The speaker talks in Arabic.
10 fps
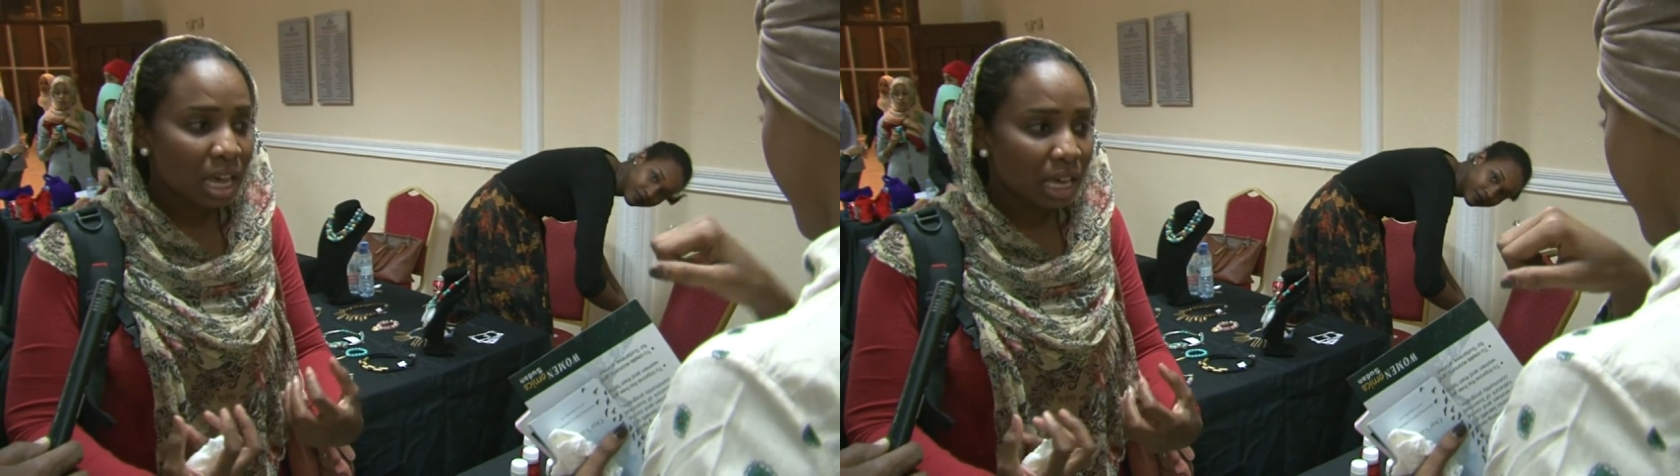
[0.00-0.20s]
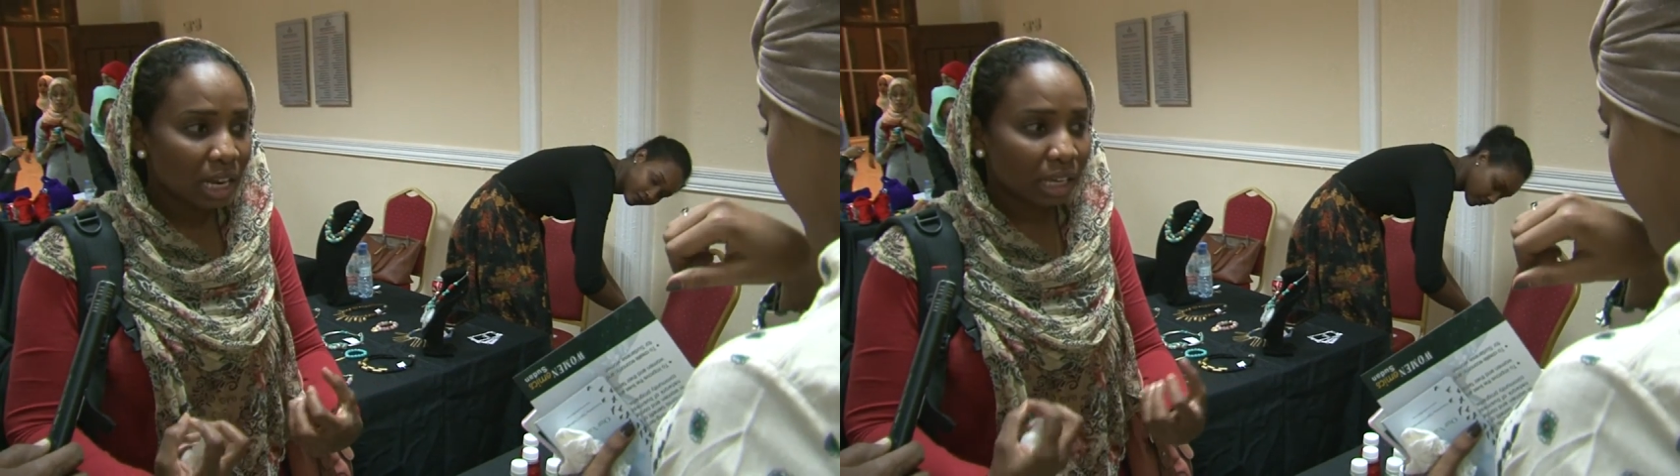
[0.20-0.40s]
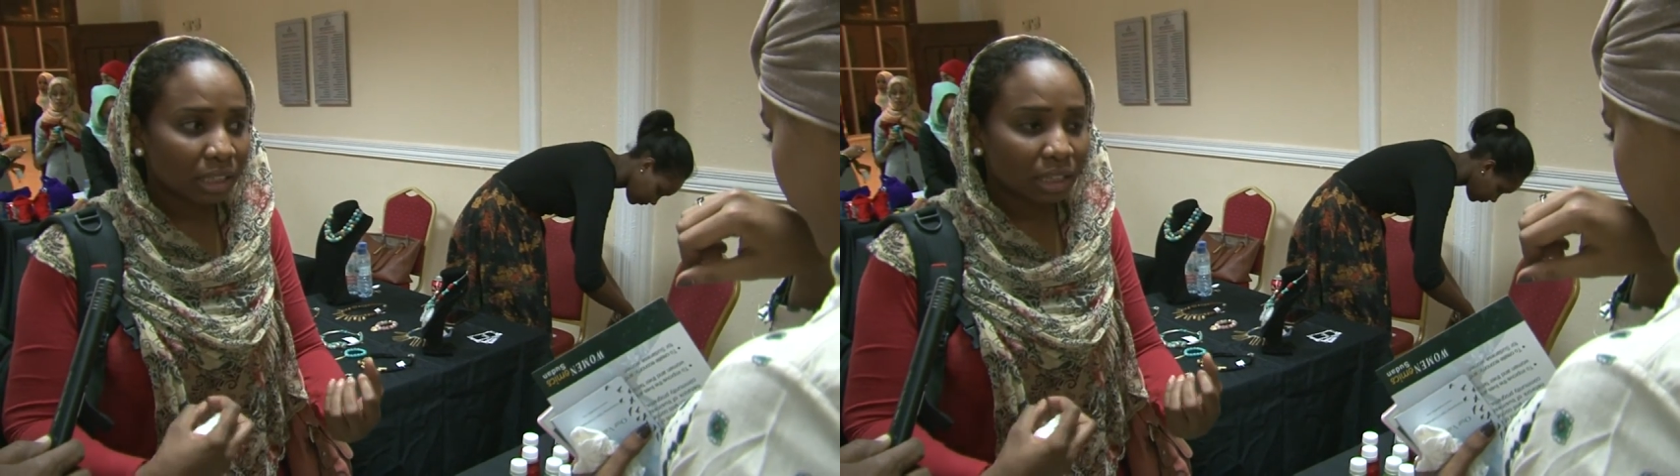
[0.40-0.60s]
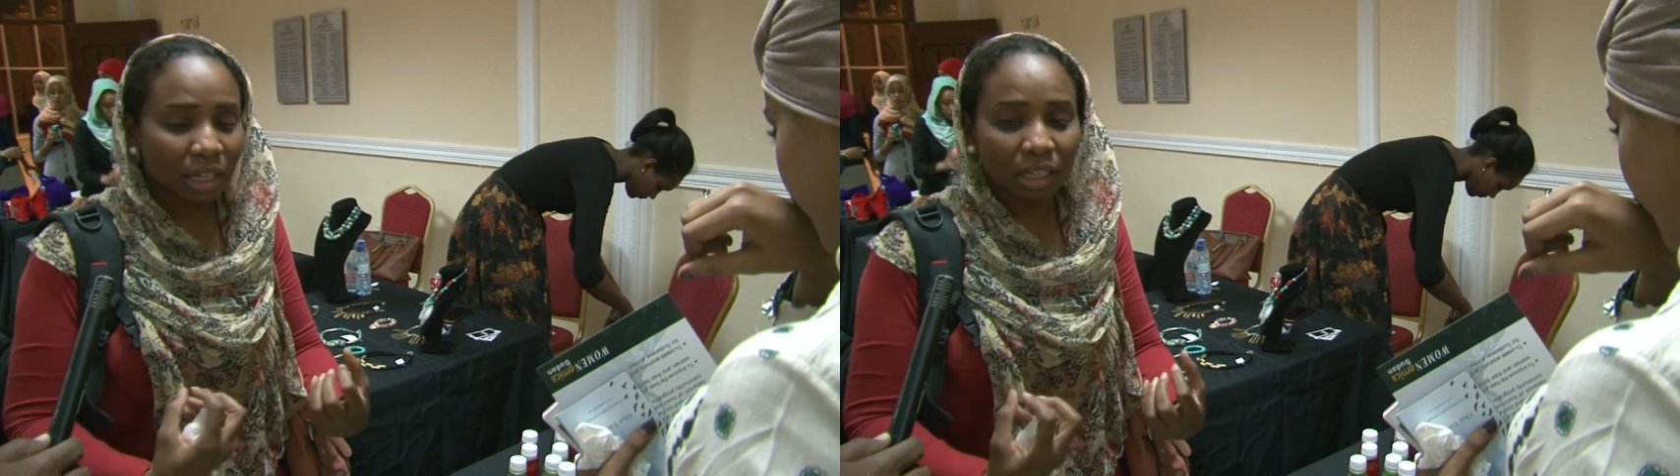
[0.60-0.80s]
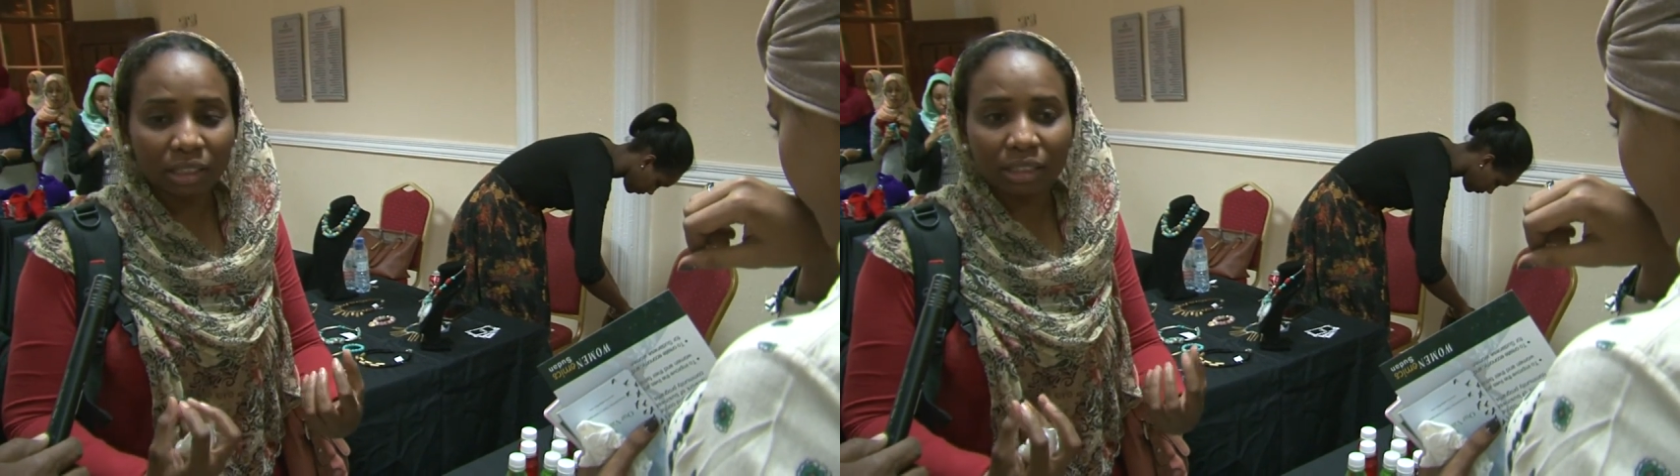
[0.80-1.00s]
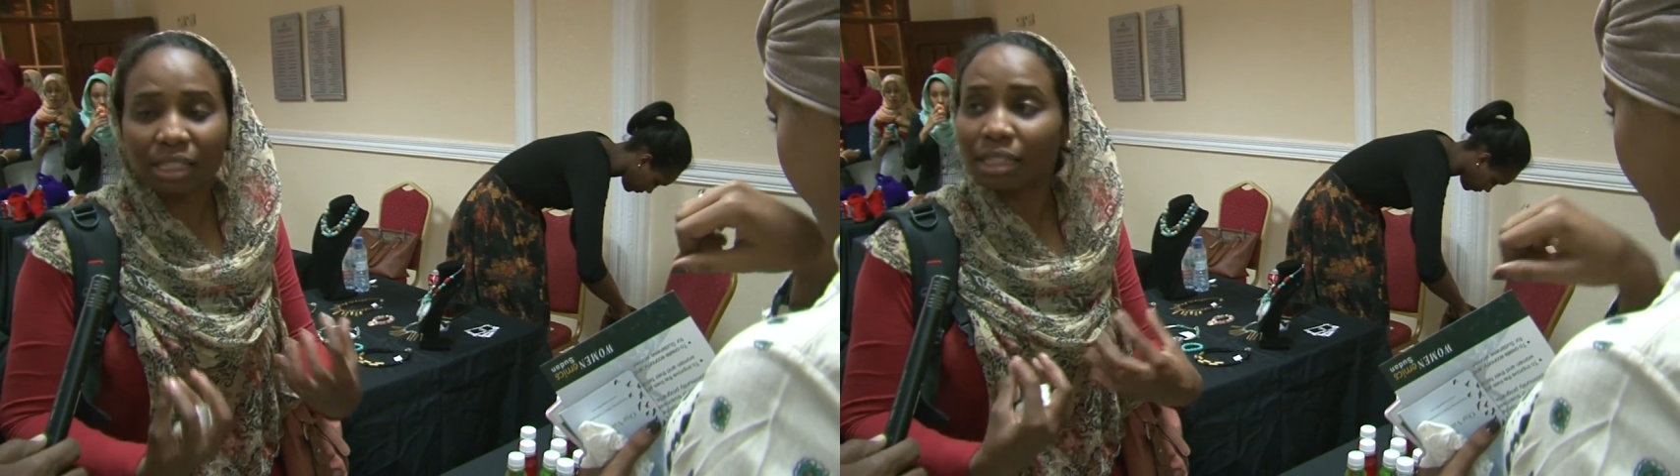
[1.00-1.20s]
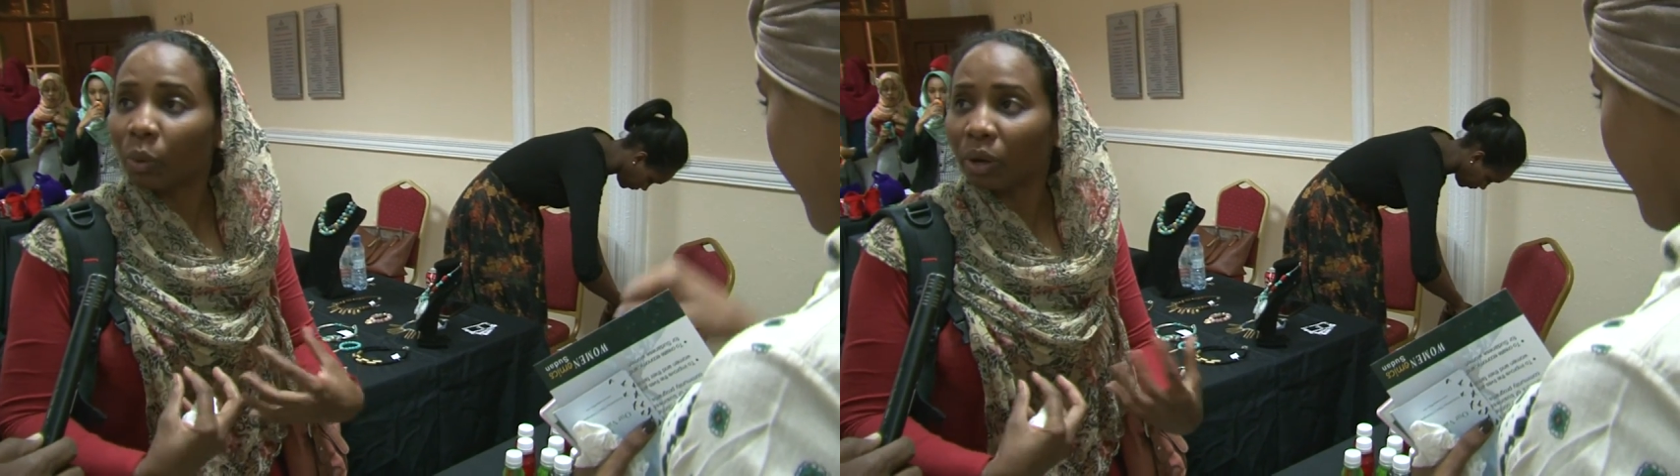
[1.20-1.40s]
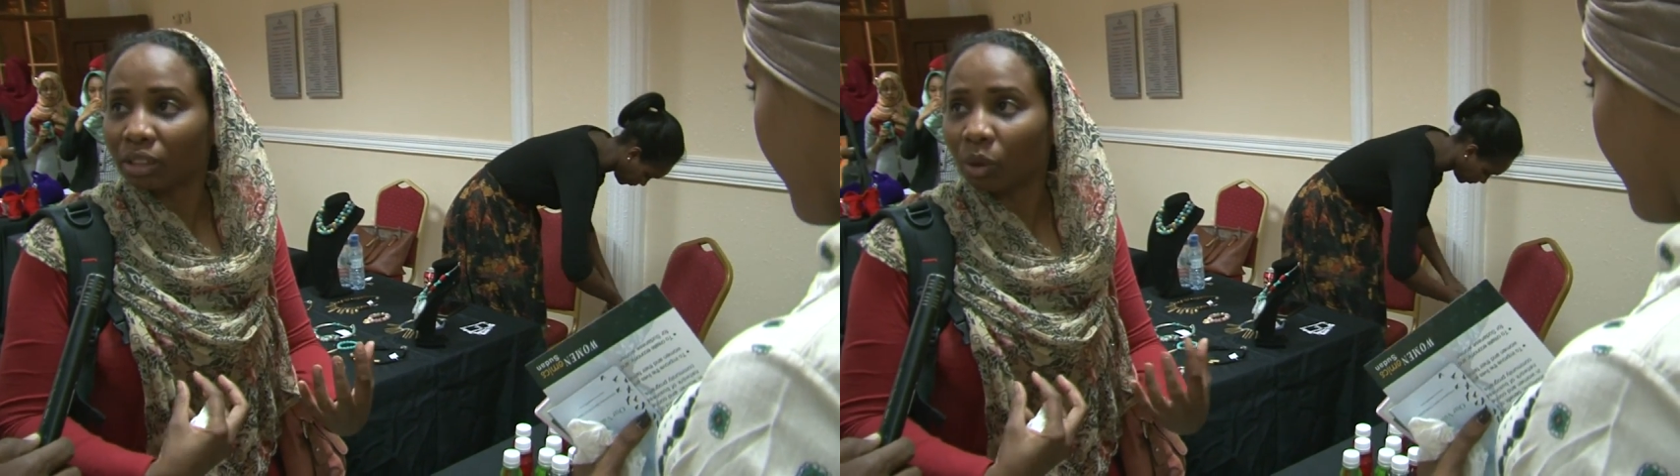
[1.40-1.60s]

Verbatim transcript: انك انت تستورد